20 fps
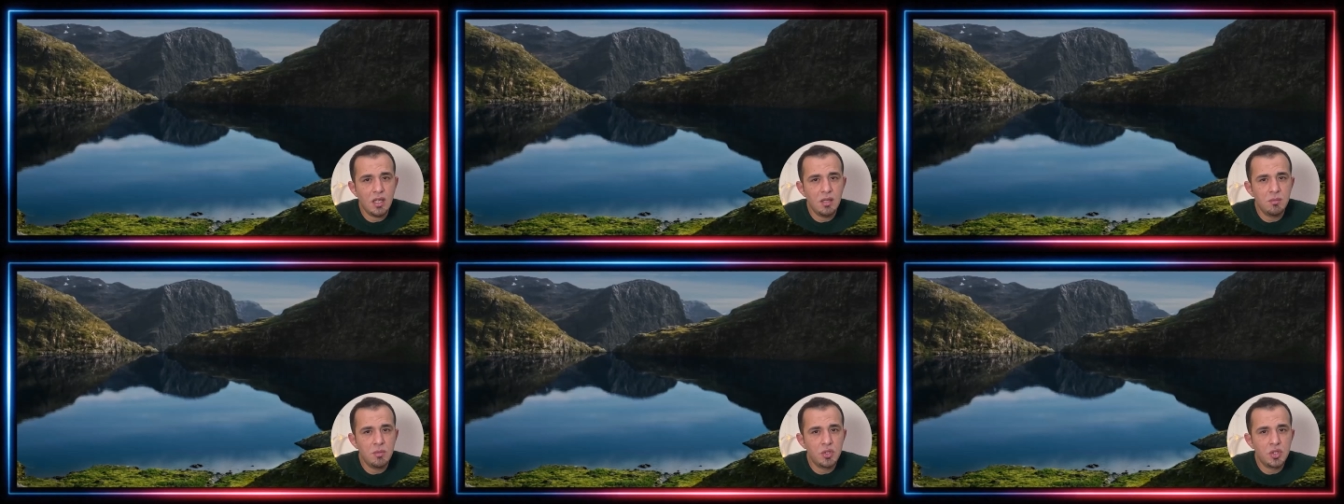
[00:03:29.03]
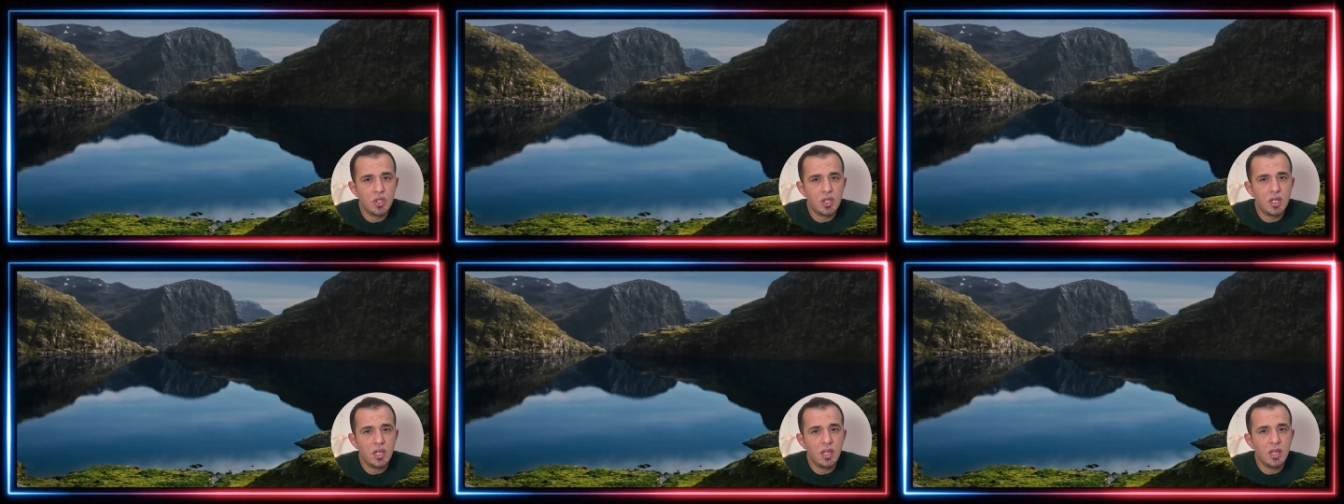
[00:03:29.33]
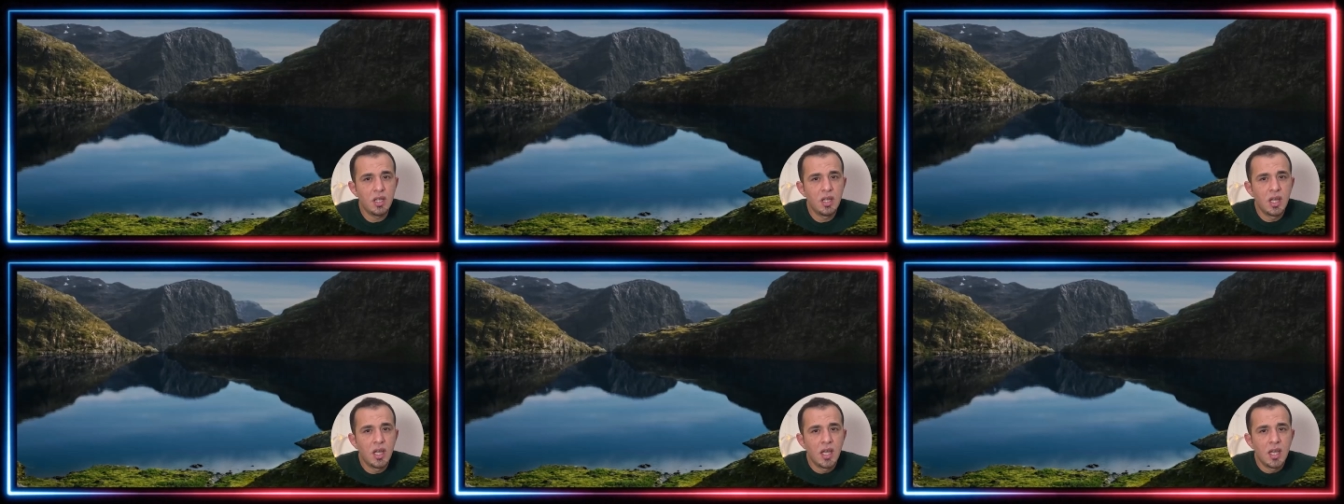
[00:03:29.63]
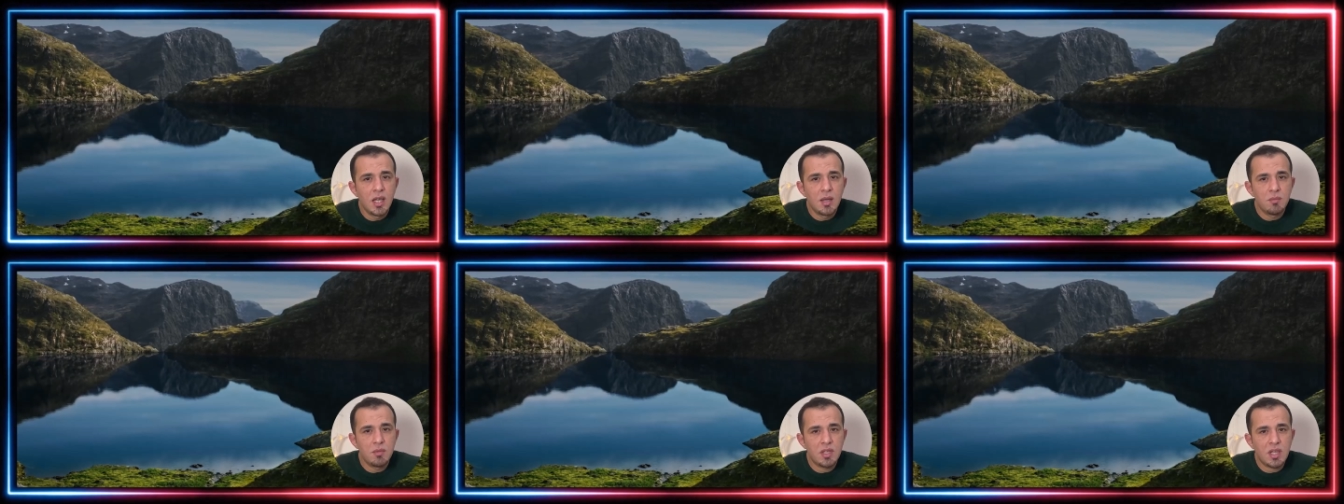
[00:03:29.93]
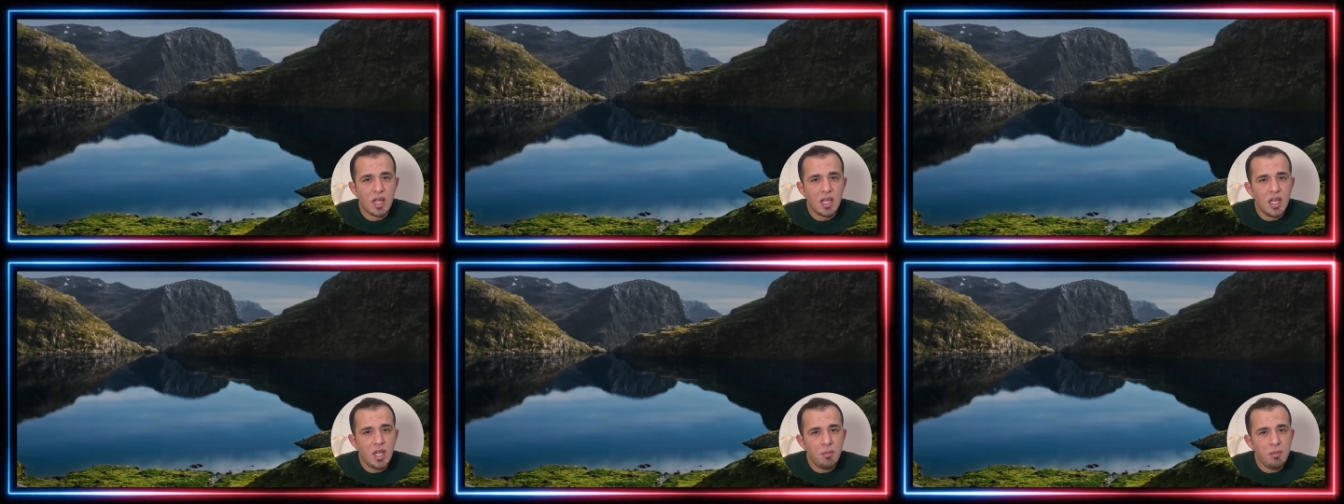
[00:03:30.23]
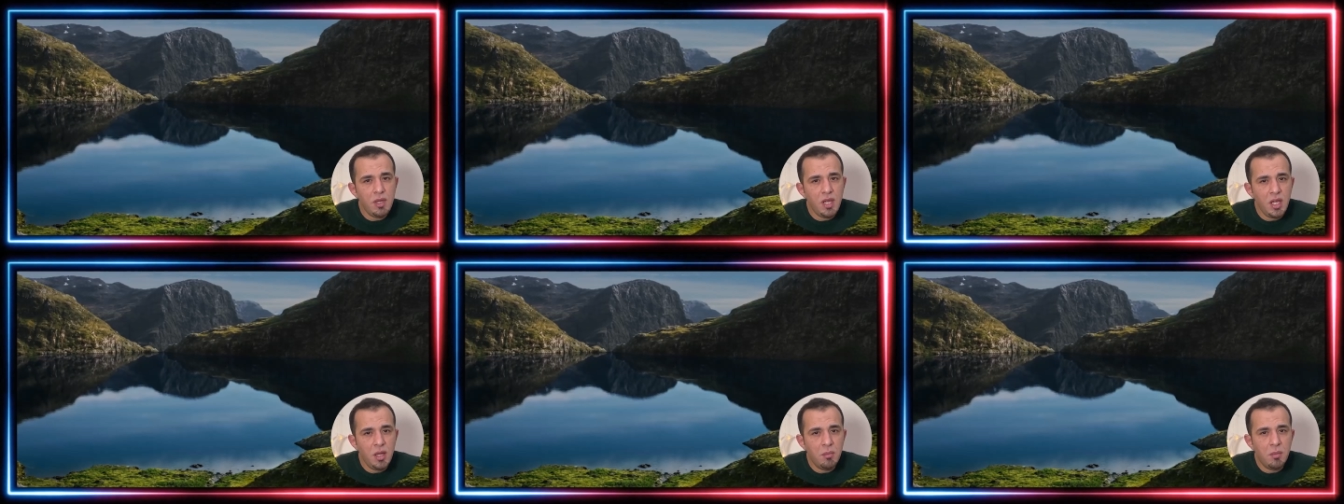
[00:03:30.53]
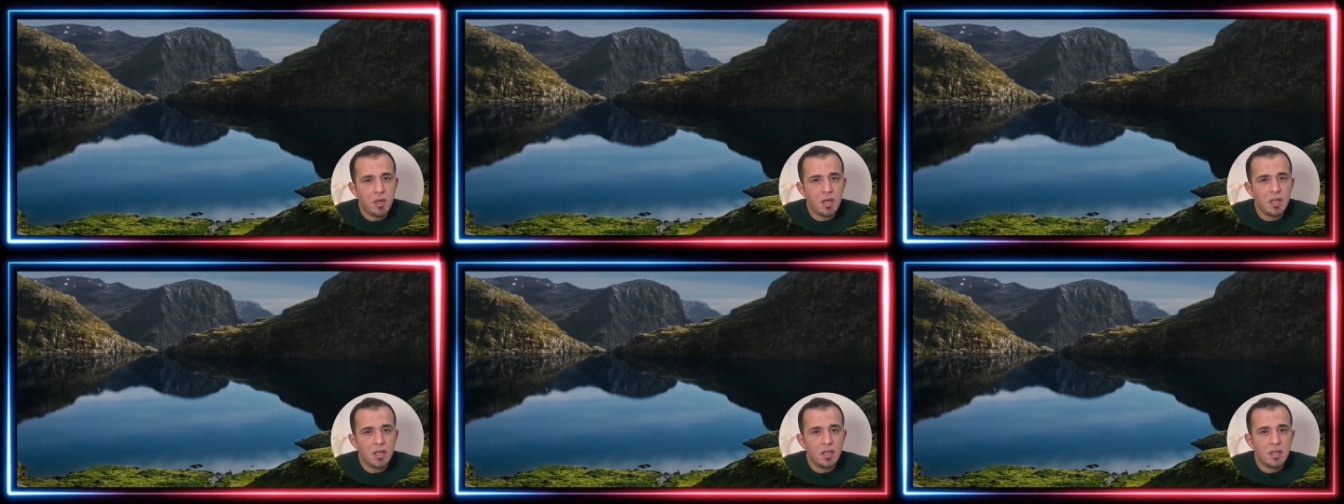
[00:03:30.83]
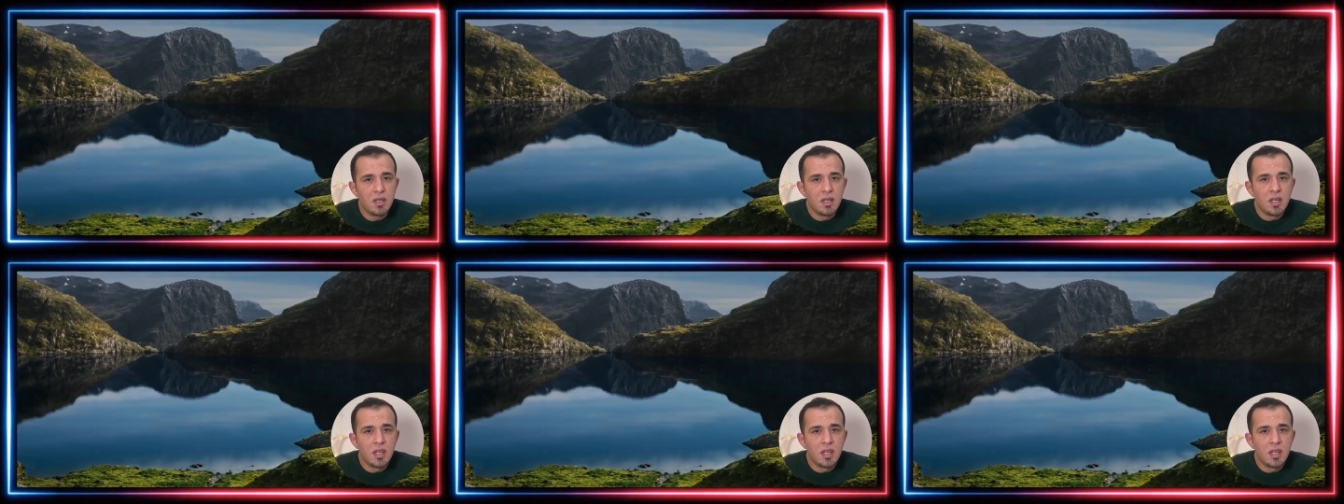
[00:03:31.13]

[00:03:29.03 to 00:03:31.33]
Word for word: اي مشكله تتعلق بالحمايه